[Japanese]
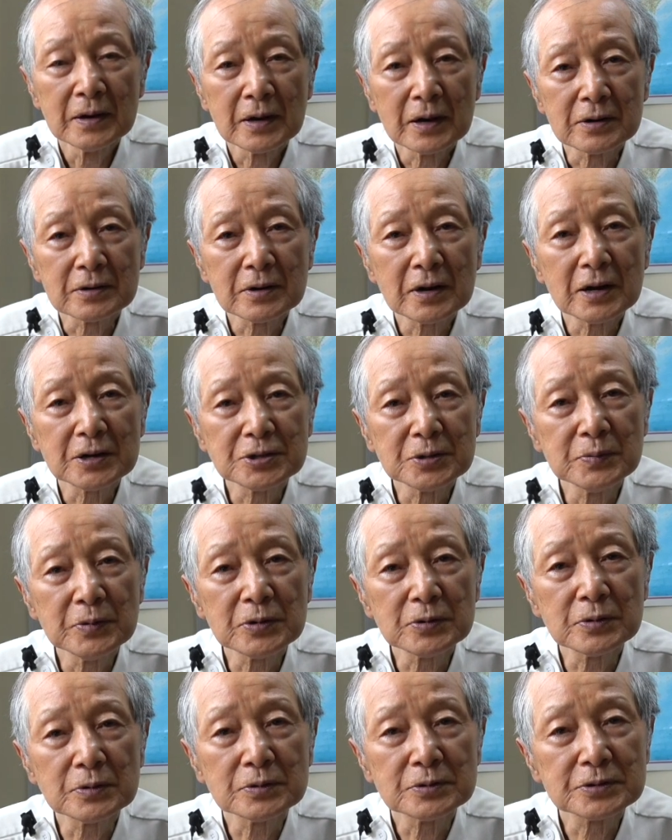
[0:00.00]
初め
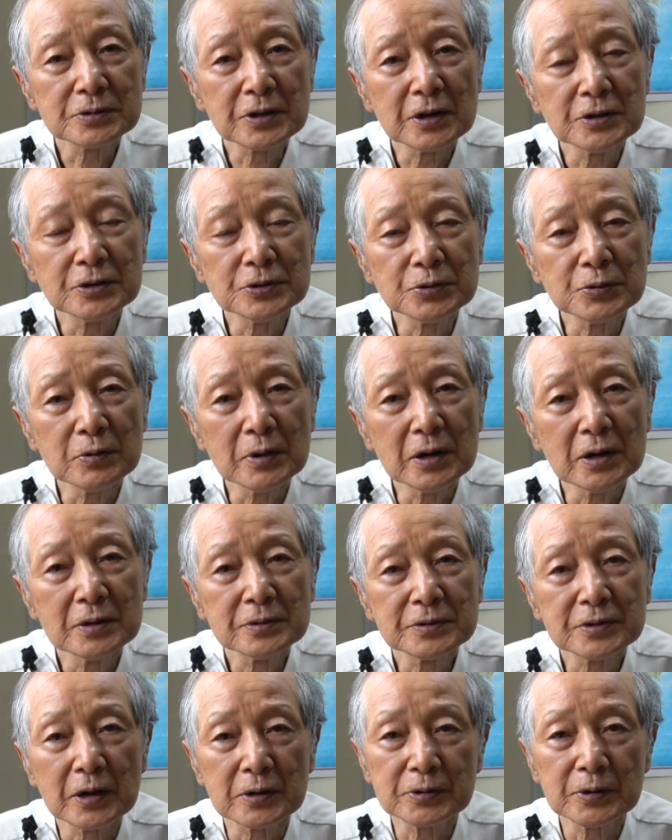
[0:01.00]
の最初は、
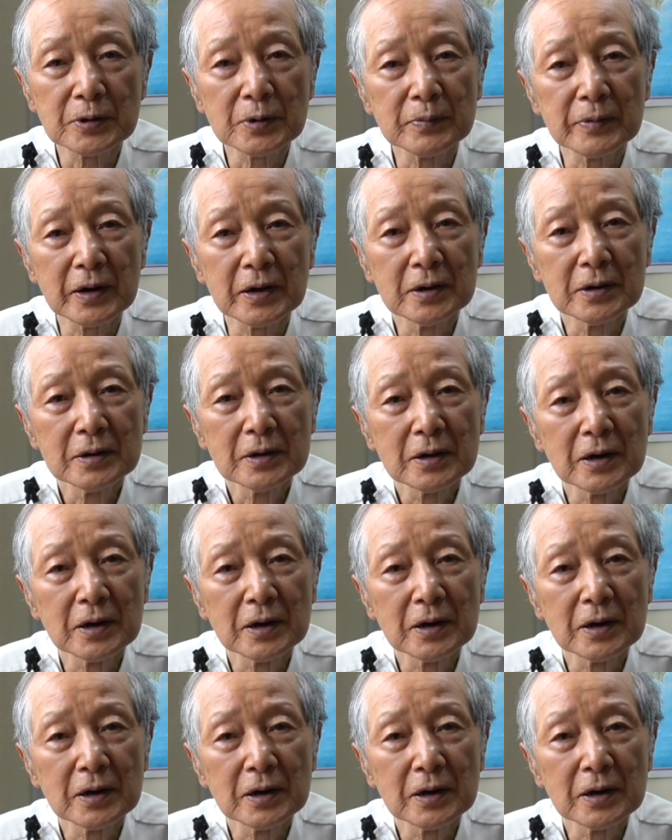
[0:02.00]
例えば、